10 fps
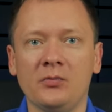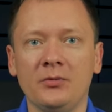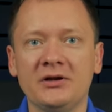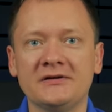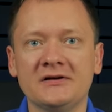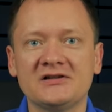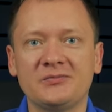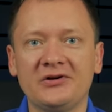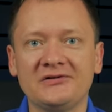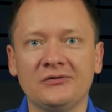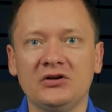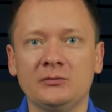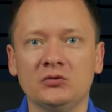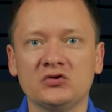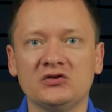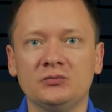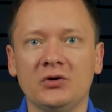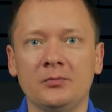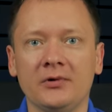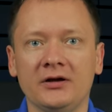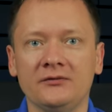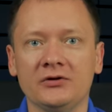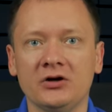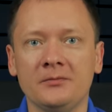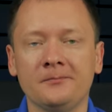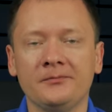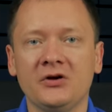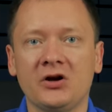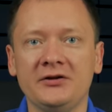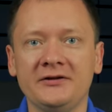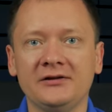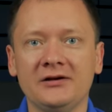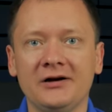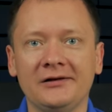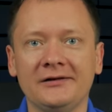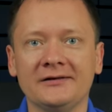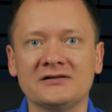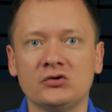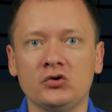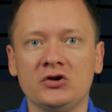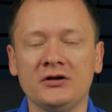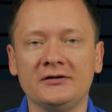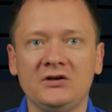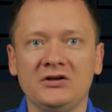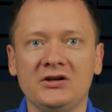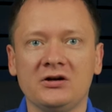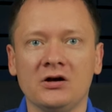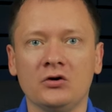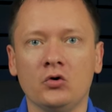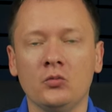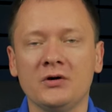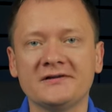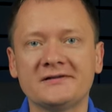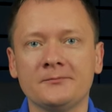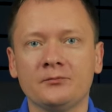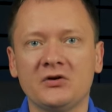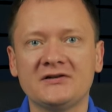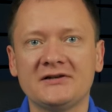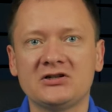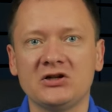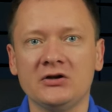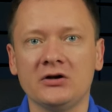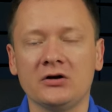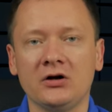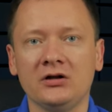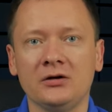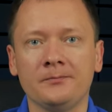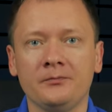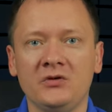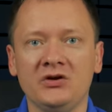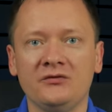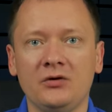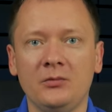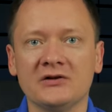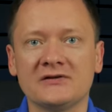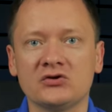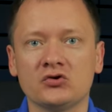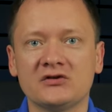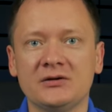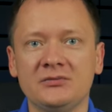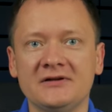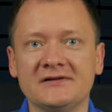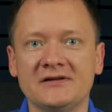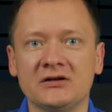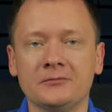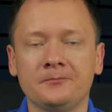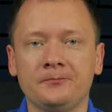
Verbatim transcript: память с произвольным доступом NVRAM, хранить локальные настройки, такие как громкость, разрешение экрана и информация о жестком диске.